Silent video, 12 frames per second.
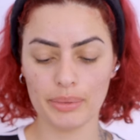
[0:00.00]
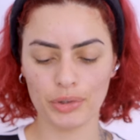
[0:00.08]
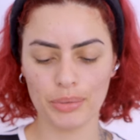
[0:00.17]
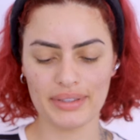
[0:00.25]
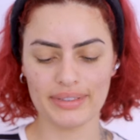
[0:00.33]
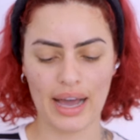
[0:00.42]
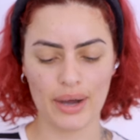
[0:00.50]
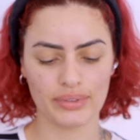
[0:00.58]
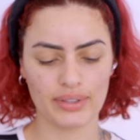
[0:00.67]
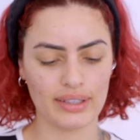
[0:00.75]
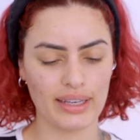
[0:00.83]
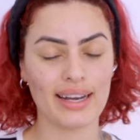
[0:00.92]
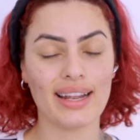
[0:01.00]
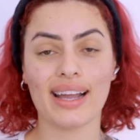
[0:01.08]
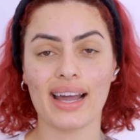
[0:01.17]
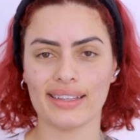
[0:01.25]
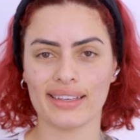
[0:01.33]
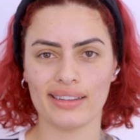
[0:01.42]
vamos começar. O skincare da
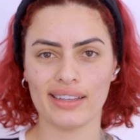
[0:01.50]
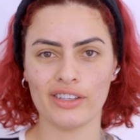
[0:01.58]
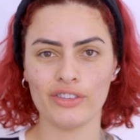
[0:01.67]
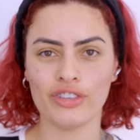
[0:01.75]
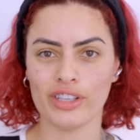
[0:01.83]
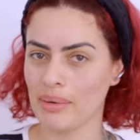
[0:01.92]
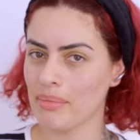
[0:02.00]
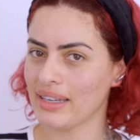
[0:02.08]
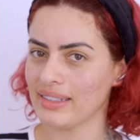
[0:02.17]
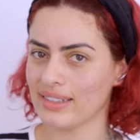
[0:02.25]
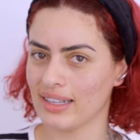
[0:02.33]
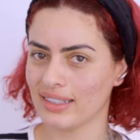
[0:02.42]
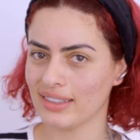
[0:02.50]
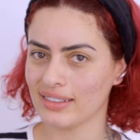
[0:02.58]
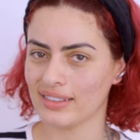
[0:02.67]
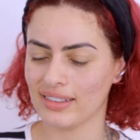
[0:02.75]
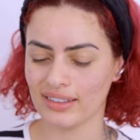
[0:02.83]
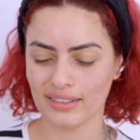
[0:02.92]
gata aqui tá em dia, mas ainda
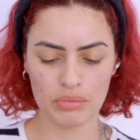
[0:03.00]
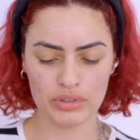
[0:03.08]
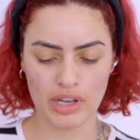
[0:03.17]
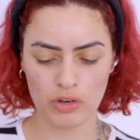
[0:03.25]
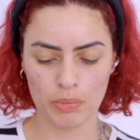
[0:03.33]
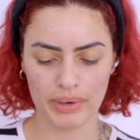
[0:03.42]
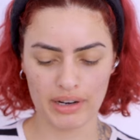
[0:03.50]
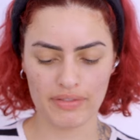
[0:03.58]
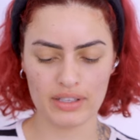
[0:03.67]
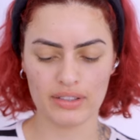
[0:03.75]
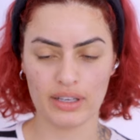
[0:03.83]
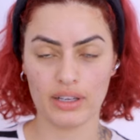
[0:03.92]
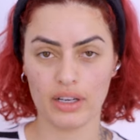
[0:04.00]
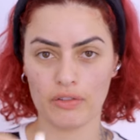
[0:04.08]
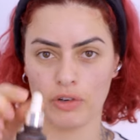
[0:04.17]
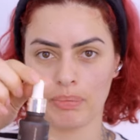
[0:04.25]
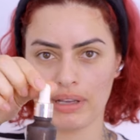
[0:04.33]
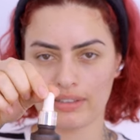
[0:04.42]
assim temos algo para fazer. Eu
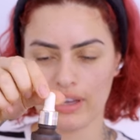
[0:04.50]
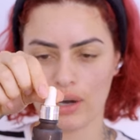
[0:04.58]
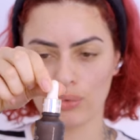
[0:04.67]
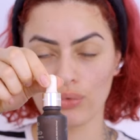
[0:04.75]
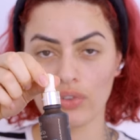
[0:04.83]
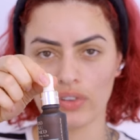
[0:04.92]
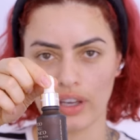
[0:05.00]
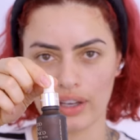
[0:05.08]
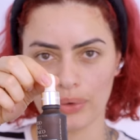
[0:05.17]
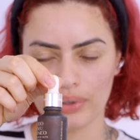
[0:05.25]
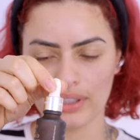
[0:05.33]
vou passar um serum